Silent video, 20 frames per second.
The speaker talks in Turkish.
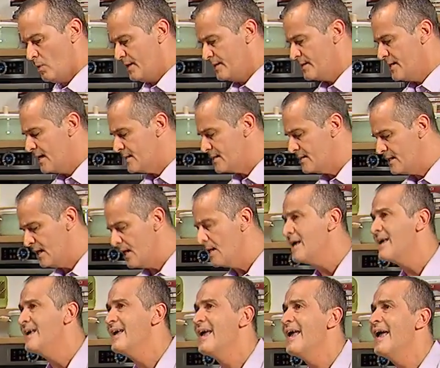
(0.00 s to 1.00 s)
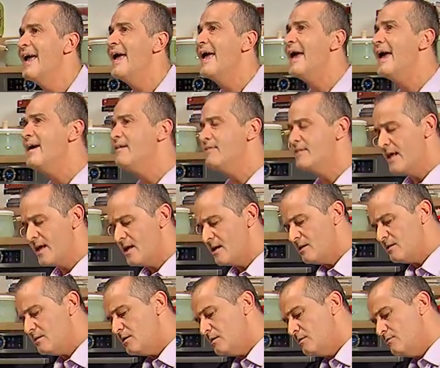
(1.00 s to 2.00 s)
esasında
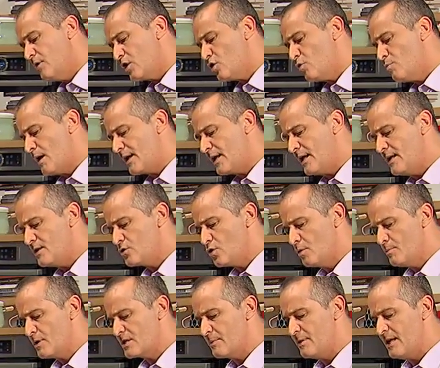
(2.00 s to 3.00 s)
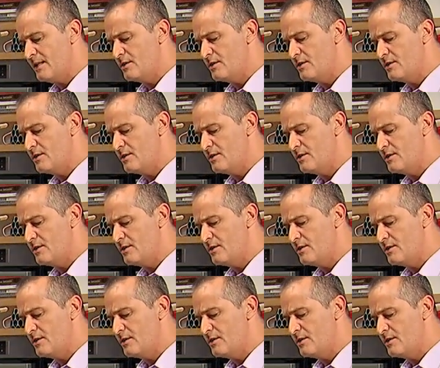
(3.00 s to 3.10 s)
evde vakum makineniz olmasa